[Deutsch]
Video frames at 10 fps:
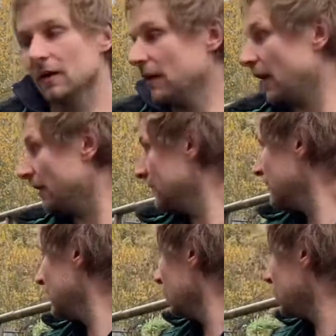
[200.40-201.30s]
Ja,
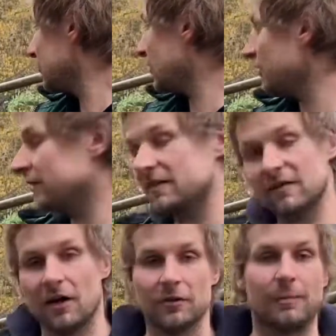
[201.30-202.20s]
Unserer, wie
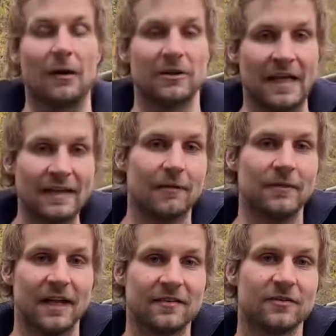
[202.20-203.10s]
gesagt, baut nicht am
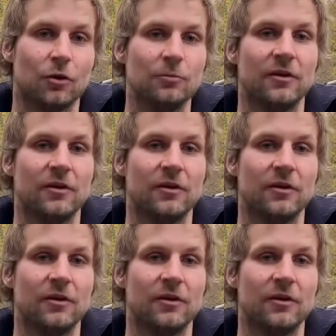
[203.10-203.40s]
Nest rum.